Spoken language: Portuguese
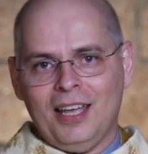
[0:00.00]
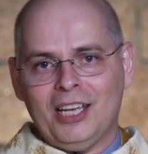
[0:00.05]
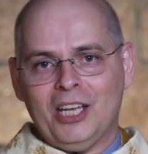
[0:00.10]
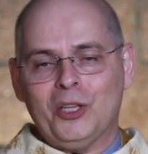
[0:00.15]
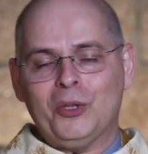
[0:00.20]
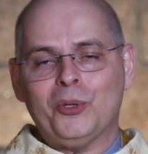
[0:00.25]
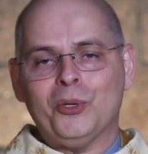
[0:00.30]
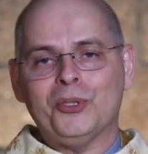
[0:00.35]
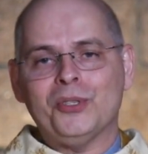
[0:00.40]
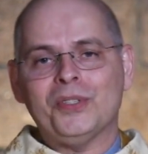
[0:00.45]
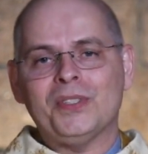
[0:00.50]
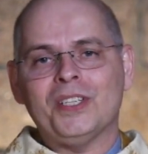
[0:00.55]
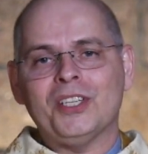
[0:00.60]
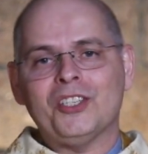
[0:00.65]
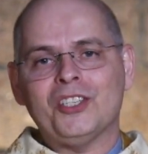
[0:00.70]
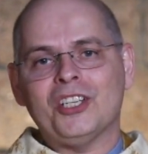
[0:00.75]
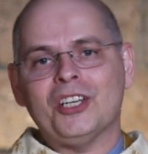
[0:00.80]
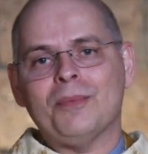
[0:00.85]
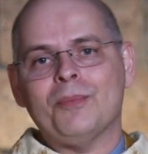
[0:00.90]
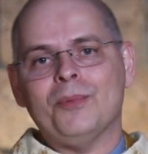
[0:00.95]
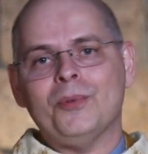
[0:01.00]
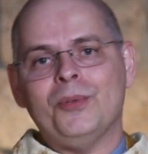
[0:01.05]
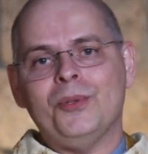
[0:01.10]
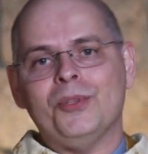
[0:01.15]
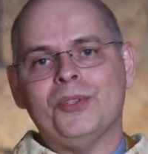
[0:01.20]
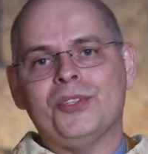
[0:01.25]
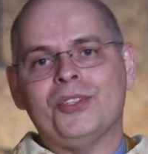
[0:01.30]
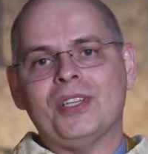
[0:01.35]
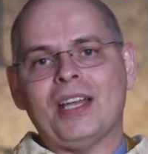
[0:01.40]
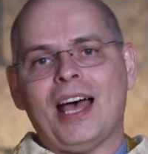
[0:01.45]
que todos
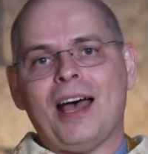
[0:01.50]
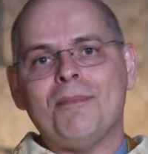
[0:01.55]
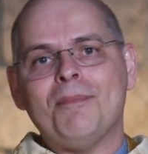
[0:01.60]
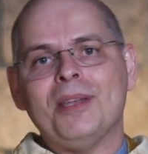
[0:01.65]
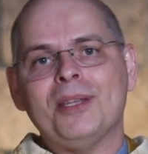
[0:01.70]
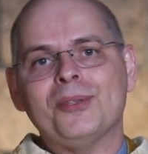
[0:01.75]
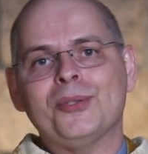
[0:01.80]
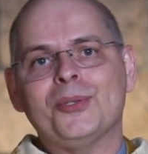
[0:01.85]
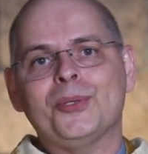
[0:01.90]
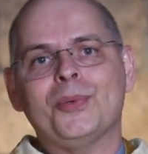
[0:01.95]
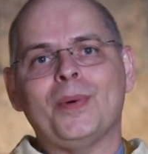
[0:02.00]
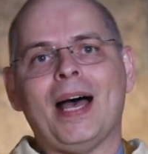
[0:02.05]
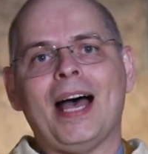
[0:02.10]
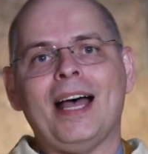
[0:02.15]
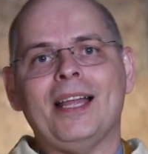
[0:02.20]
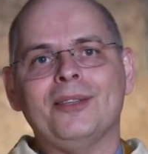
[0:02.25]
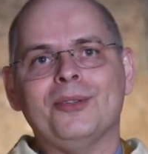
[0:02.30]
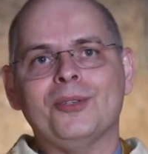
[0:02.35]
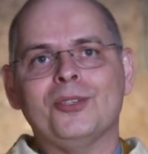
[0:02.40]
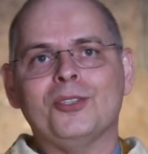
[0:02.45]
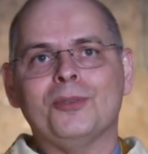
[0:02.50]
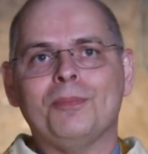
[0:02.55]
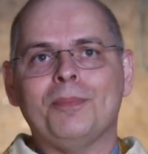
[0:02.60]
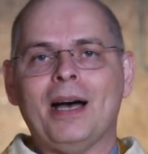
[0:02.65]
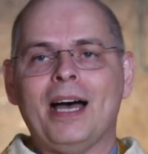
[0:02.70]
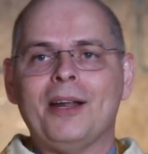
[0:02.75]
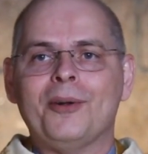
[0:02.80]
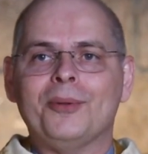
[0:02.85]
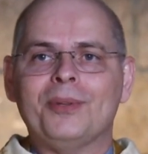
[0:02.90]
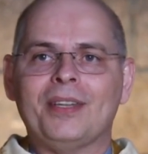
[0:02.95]
sejamos abençoados
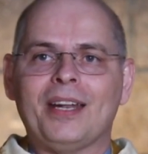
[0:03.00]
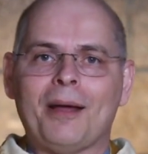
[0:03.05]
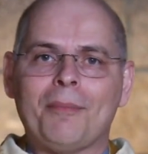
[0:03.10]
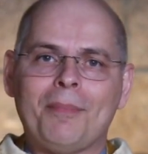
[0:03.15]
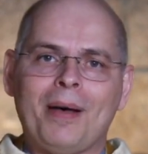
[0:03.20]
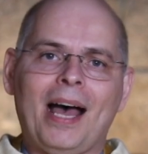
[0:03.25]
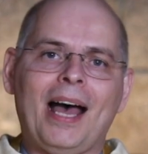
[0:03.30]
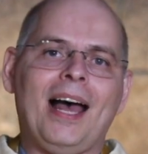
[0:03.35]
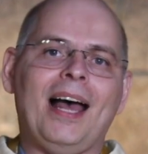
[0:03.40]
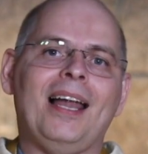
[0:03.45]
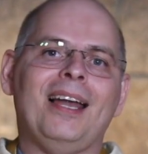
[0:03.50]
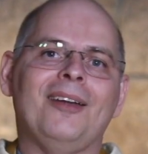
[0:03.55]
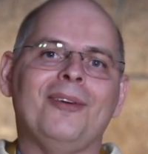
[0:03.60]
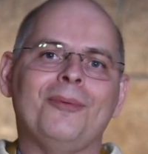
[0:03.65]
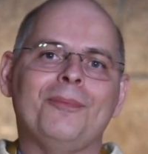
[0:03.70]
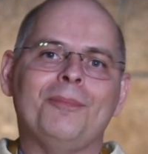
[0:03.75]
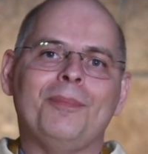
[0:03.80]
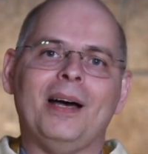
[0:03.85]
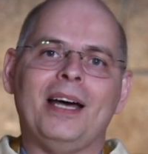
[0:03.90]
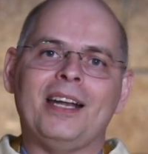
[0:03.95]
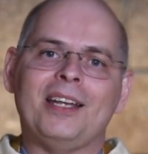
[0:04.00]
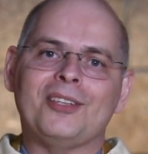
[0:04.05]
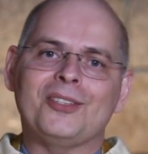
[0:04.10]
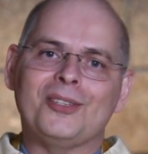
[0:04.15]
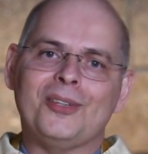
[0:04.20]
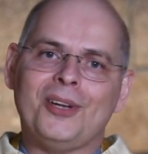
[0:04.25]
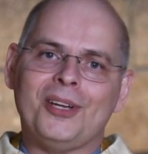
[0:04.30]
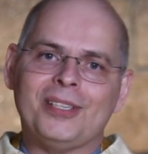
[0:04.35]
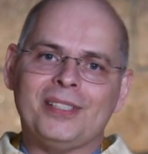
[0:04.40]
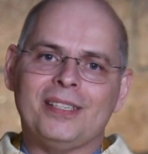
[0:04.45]
para o trabalho, para as
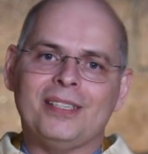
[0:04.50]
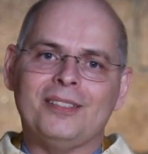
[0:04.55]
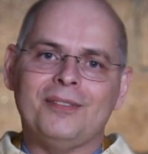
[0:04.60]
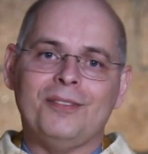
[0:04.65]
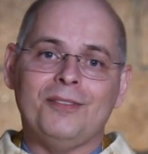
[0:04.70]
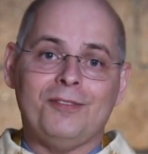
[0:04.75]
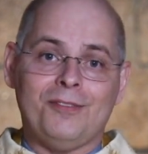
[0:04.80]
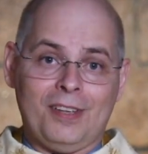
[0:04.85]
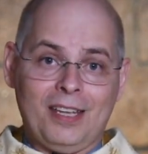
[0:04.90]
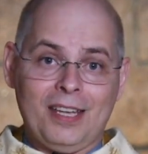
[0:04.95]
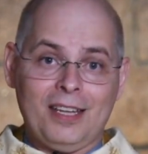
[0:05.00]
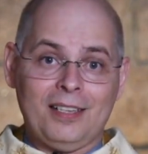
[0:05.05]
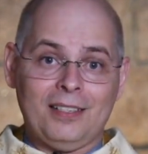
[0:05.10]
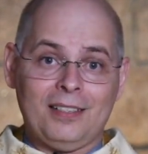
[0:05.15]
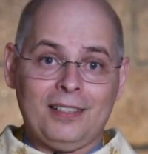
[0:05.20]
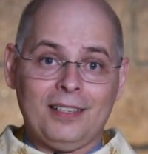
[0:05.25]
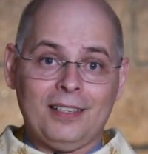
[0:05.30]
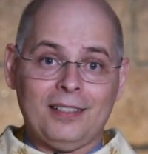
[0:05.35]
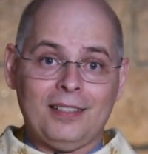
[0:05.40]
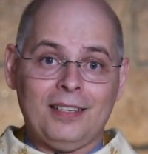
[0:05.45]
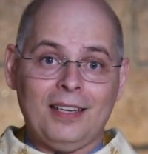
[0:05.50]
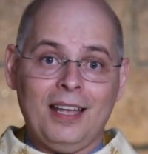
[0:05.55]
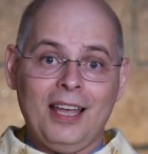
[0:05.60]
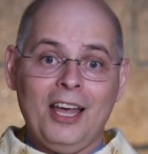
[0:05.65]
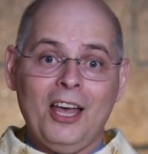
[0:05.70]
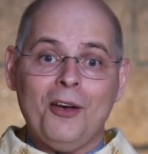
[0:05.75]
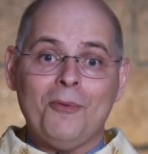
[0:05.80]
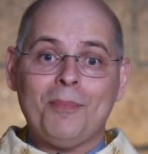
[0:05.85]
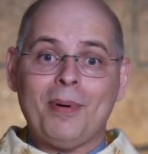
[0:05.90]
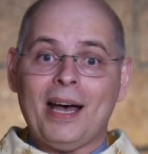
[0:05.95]
nossas vivências,
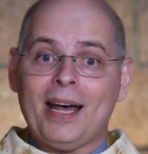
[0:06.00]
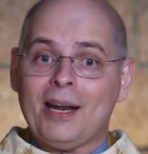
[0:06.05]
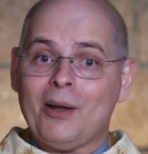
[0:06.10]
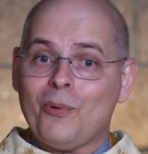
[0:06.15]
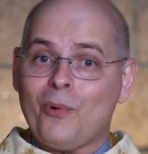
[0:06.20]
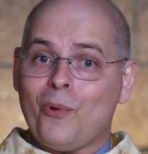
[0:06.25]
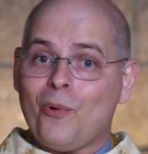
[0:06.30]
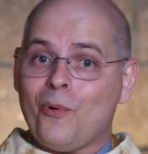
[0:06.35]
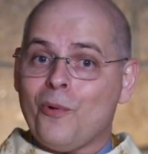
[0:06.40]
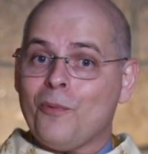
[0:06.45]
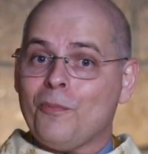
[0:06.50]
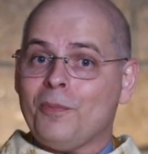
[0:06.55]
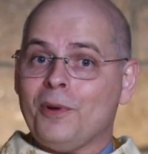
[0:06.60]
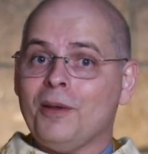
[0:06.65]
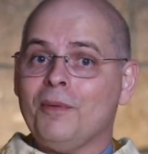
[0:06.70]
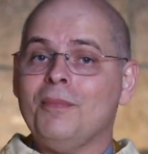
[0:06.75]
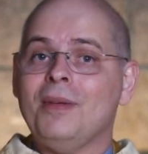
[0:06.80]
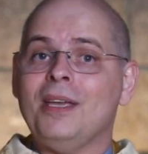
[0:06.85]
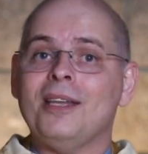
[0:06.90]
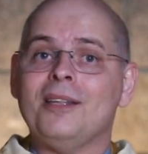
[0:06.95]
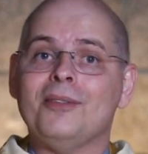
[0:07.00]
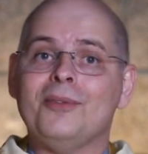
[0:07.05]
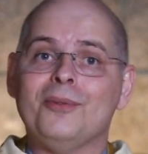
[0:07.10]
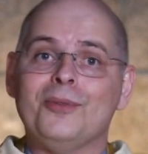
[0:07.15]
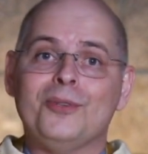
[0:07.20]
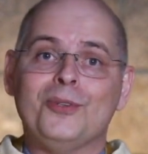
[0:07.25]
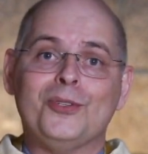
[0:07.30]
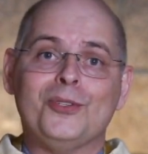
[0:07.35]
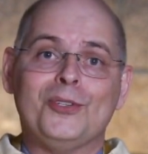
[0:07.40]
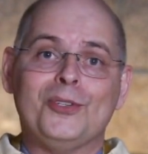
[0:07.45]
para o cumprimento
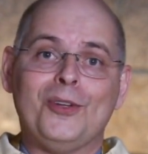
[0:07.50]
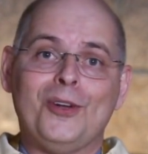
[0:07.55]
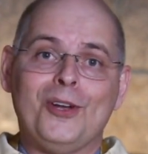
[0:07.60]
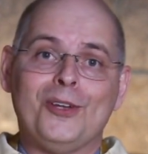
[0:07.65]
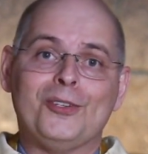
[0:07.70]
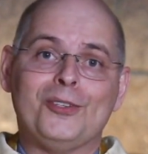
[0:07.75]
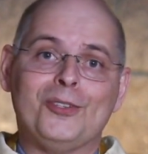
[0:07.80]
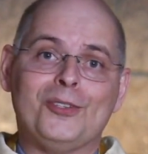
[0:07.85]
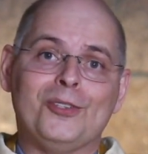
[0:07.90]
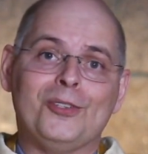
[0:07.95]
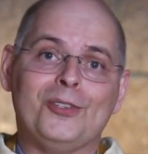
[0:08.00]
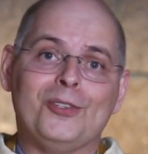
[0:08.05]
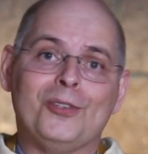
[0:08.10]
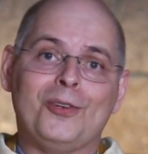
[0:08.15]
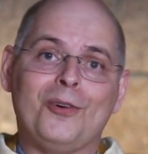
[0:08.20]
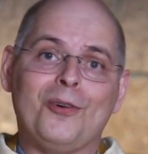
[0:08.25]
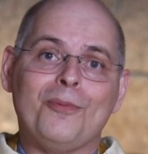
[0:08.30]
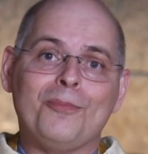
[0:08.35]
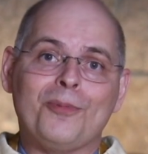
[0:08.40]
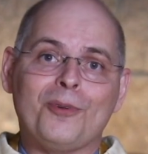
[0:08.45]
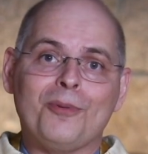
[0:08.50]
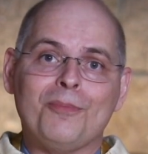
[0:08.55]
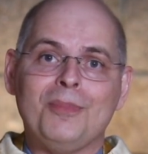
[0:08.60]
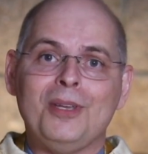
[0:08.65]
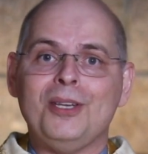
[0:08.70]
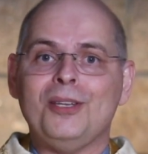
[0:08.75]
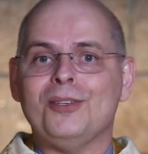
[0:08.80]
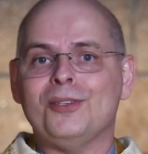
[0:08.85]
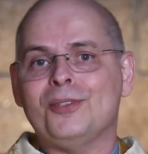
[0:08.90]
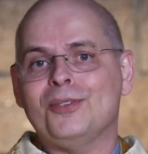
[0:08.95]
dos nossos
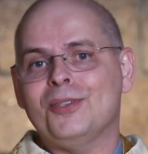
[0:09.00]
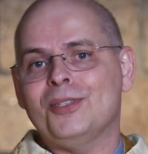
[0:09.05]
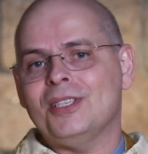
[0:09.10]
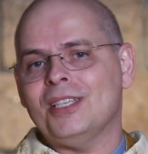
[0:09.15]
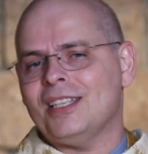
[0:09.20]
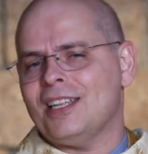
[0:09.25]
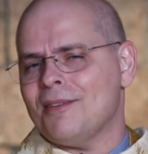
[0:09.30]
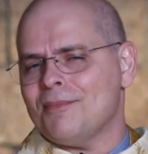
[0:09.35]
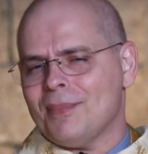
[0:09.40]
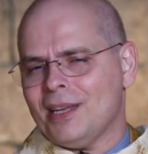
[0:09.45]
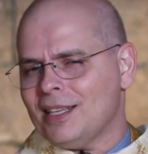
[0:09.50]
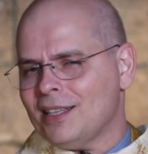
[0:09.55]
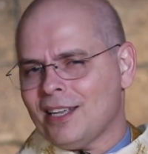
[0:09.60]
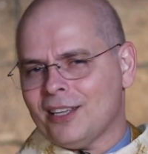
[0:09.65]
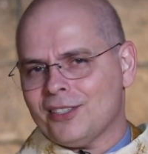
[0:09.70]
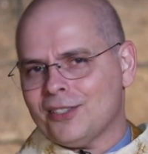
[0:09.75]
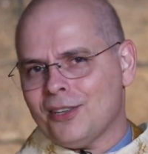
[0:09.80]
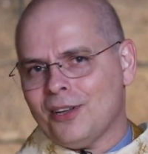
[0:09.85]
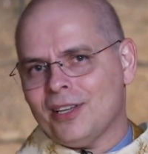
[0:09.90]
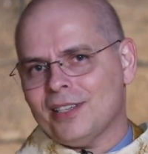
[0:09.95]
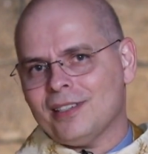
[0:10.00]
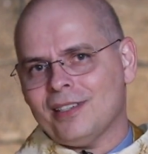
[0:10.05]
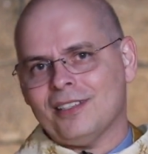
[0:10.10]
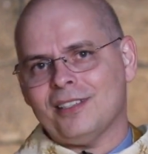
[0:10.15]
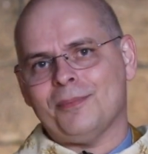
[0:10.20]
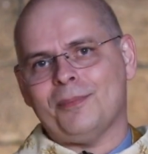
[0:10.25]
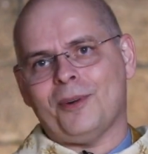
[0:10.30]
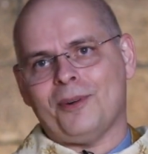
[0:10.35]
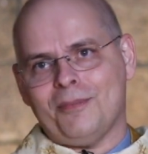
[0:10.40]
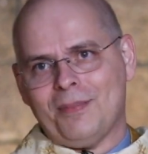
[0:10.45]
compromissos e também das
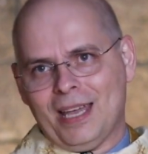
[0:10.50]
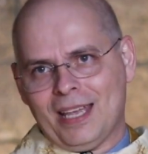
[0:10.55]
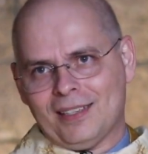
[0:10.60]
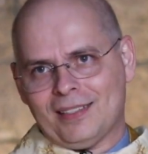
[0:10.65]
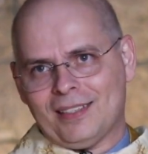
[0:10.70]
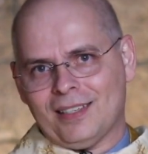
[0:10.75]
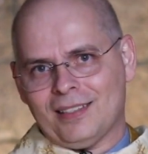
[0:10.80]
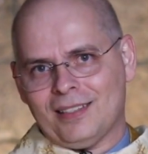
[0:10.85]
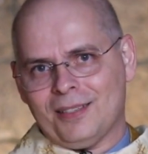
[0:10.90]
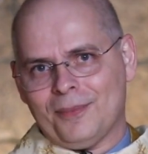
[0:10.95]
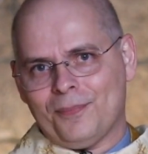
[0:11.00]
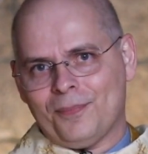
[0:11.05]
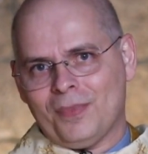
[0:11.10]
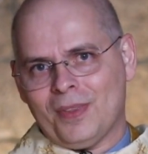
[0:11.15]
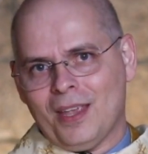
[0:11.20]
nossas promessas.